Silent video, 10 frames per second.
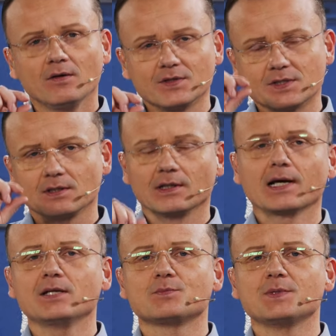Wir sind ein
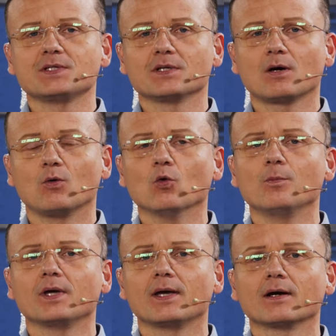kleines bisschen nach
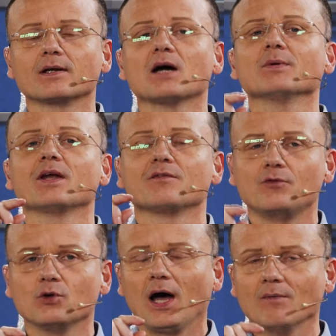oben gegangen, aber
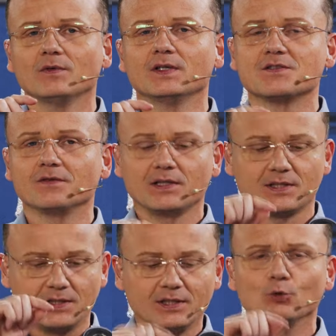dafür haben wir jetzt wirklich
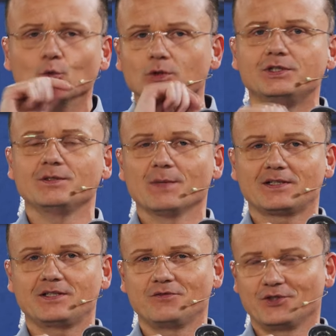hier die
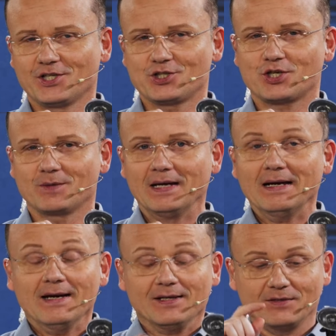ultimative Dashcam.
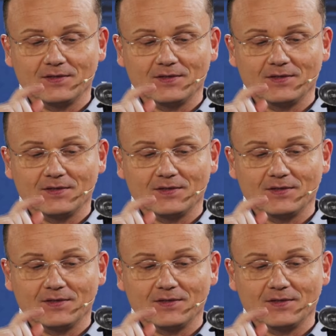Denn